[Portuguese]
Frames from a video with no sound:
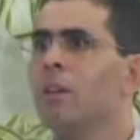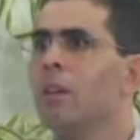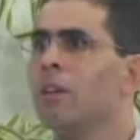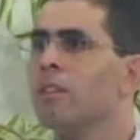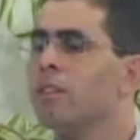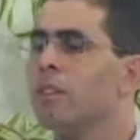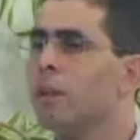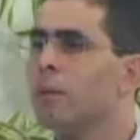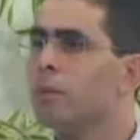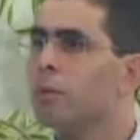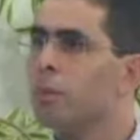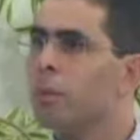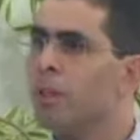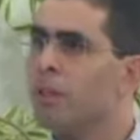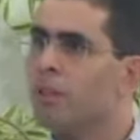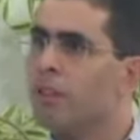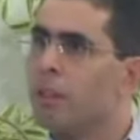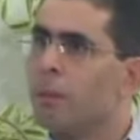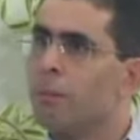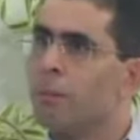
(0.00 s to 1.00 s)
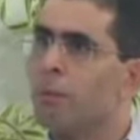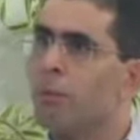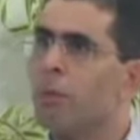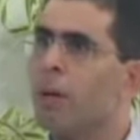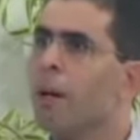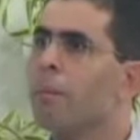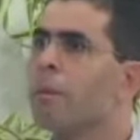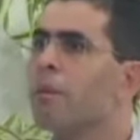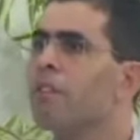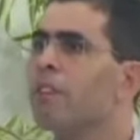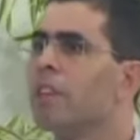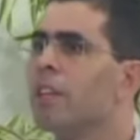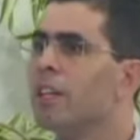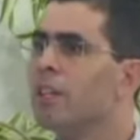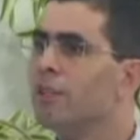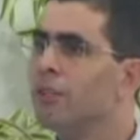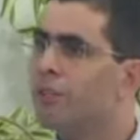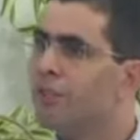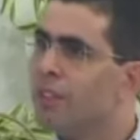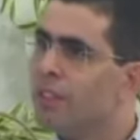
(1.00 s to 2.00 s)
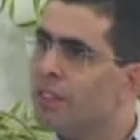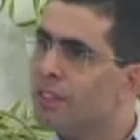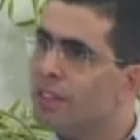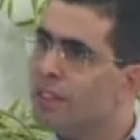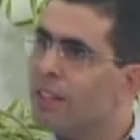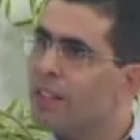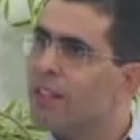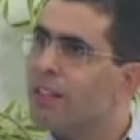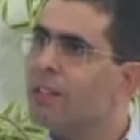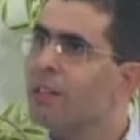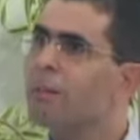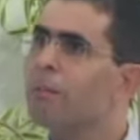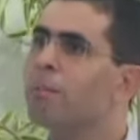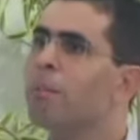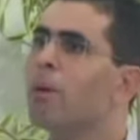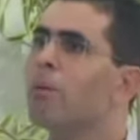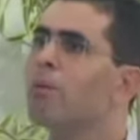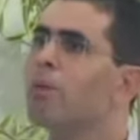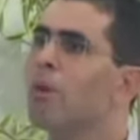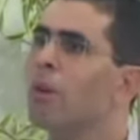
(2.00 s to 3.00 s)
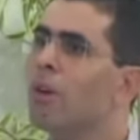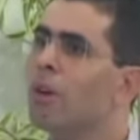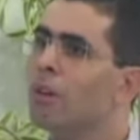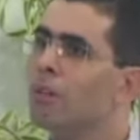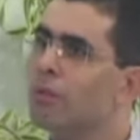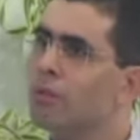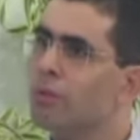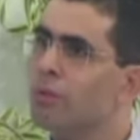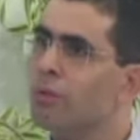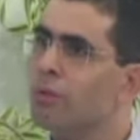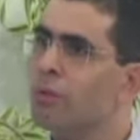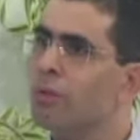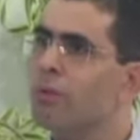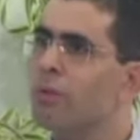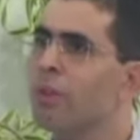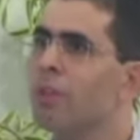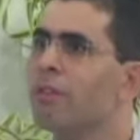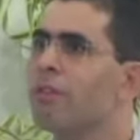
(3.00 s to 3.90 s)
Nós temos, por exemplo, o Caminho, Verdade e Vida, Pão Nosso,